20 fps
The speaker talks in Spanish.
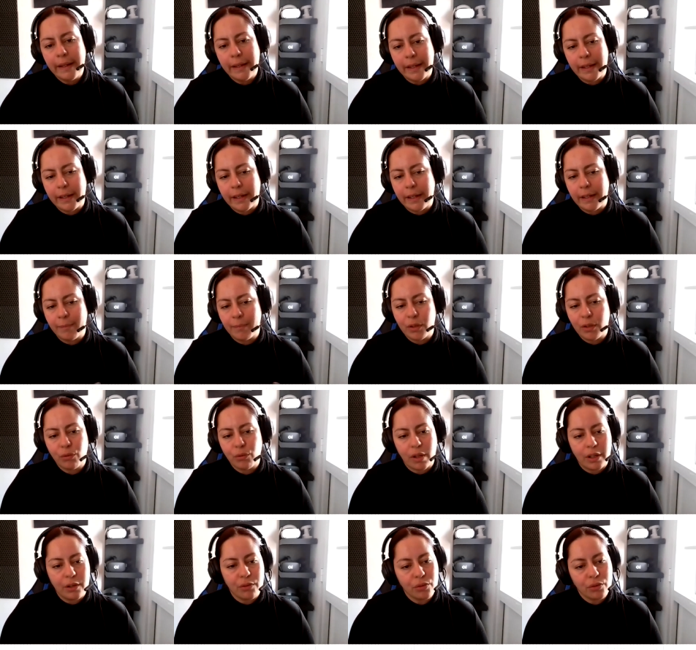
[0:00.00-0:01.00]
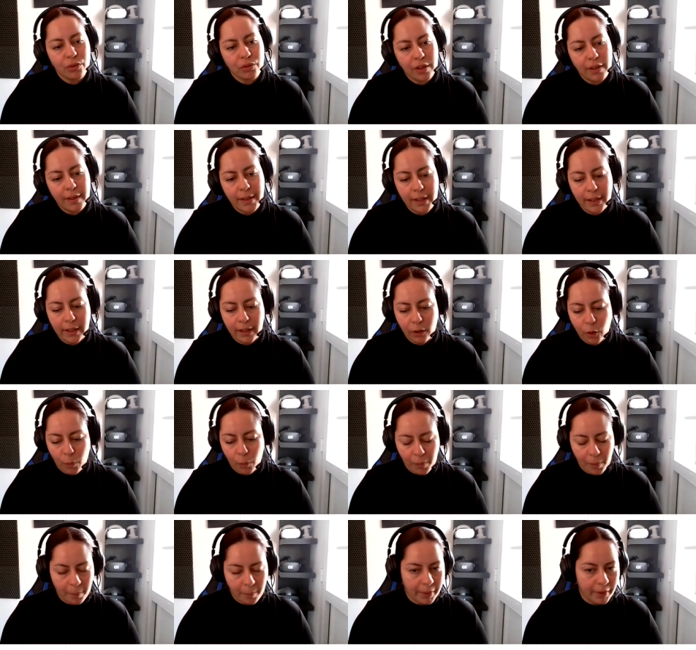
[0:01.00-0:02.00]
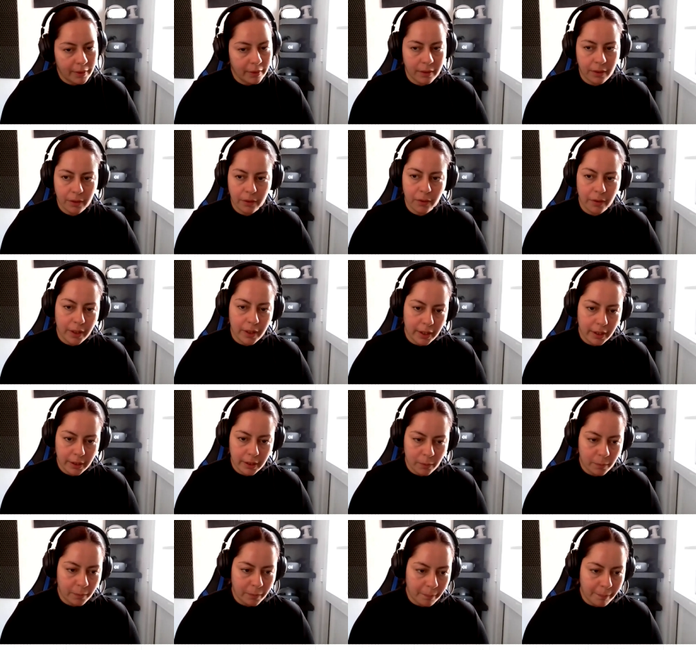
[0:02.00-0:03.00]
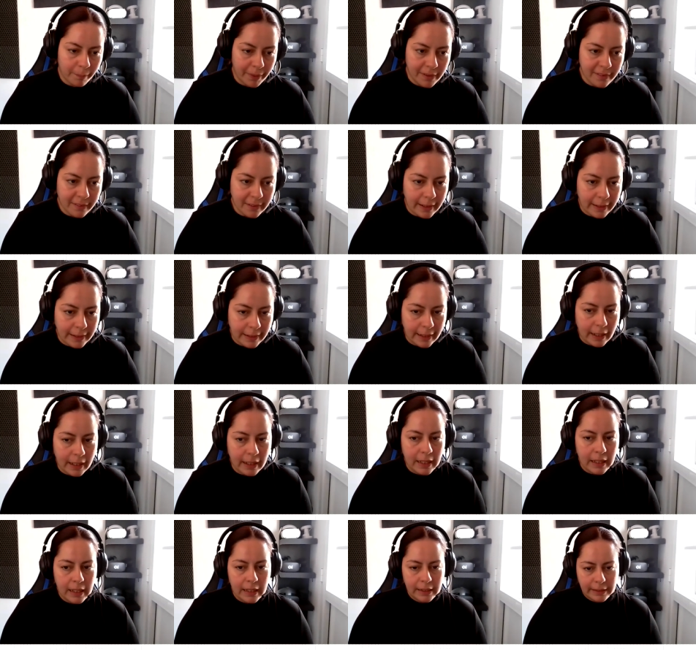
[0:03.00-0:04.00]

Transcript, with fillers: eh, me suele suceder como emprendedora y como empresaria